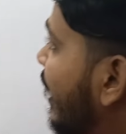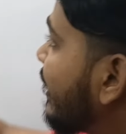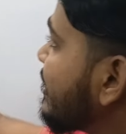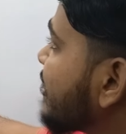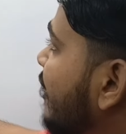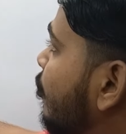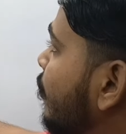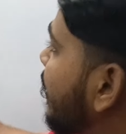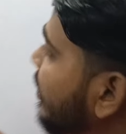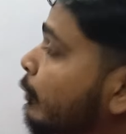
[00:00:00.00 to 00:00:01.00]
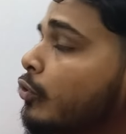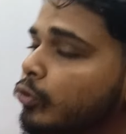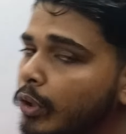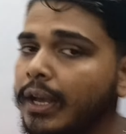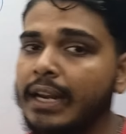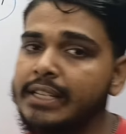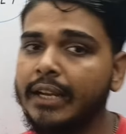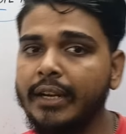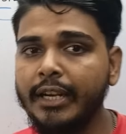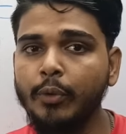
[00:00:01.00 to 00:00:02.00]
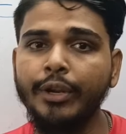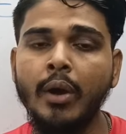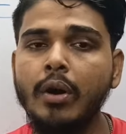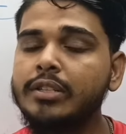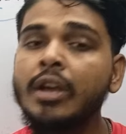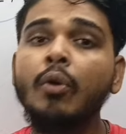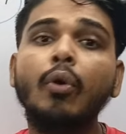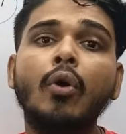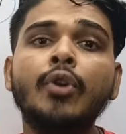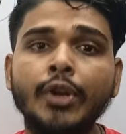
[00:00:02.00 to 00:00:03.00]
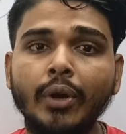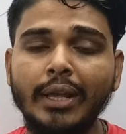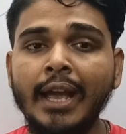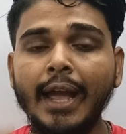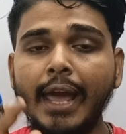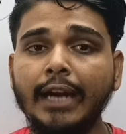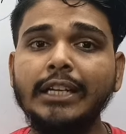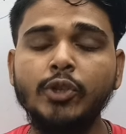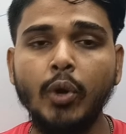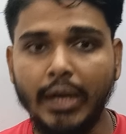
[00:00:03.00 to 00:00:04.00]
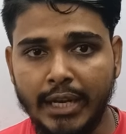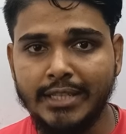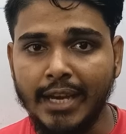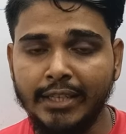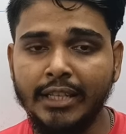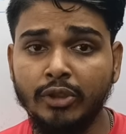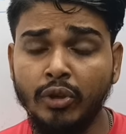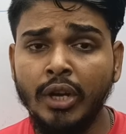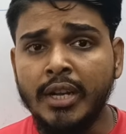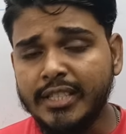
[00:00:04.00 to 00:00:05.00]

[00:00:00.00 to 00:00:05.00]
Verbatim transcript: আর এই চার ঘন্টাটা কি কোনো সরকারি চাকরি ডিউটি আওয়ার্স কখনোই নয় একটা সরকারি চাকরি দেখো